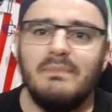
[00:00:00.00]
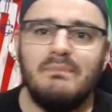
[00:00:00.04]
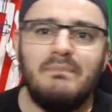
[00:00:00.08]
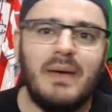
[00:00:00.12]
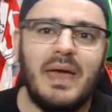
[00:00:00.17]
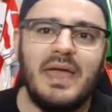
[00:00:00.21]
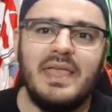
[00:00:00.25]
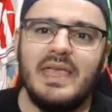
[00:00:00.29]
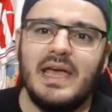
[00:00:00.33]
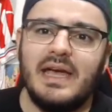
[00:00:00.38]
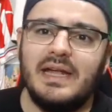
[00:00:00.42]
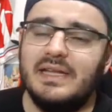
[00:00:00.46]

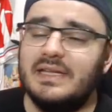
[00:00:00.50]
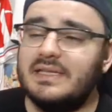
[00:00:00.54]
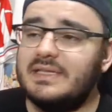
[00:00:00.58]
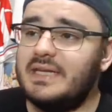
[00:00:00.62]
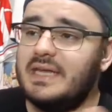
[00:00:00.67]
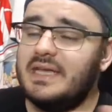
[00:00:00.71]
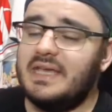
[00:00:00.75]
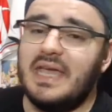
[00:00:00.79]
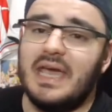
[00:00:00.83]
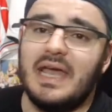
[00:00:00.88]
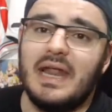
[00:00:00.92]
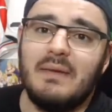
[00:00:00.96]
Peña ni
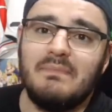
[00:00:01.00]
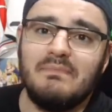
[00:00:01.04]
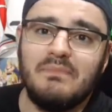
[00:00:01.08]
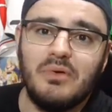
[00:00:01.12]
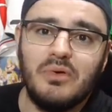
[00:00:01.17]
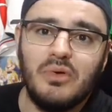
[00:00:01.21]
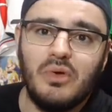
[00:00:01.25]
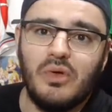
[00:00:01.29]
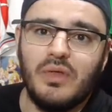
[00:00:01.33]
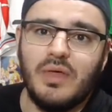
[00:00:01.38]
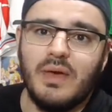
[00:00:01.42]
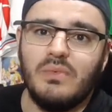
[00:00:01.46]
siquiera
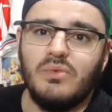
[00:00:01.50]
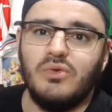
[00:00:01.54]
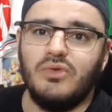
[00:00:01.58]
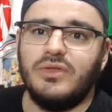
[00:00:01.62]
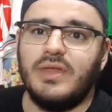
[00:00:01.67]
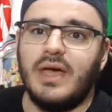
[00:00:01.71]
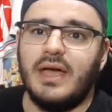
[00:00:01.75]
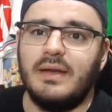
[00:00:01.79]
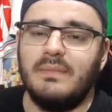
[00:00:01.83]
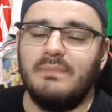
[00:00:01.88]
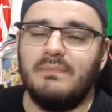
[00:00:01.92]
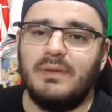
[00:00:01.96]
pudo
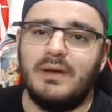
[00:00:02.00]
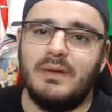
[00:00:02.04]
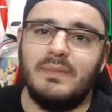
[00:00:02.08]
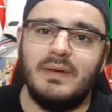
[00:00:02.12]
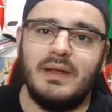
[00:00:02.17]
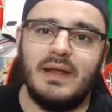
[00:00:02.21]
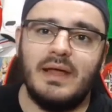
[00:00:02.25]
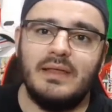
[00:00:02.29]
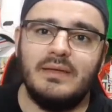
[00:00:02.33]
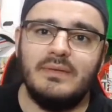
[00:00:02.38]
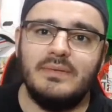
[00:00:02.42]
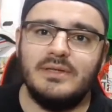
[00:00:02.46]
debutar en
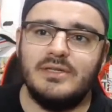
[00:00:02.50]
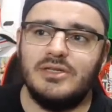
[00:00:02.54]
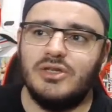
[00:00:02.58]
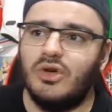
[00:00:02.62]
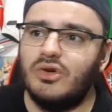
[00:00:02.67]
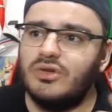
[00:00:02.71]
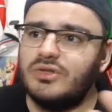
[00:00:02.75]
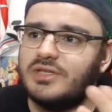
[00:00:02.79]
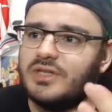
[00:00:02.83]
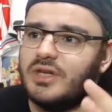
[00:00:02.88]
primera división,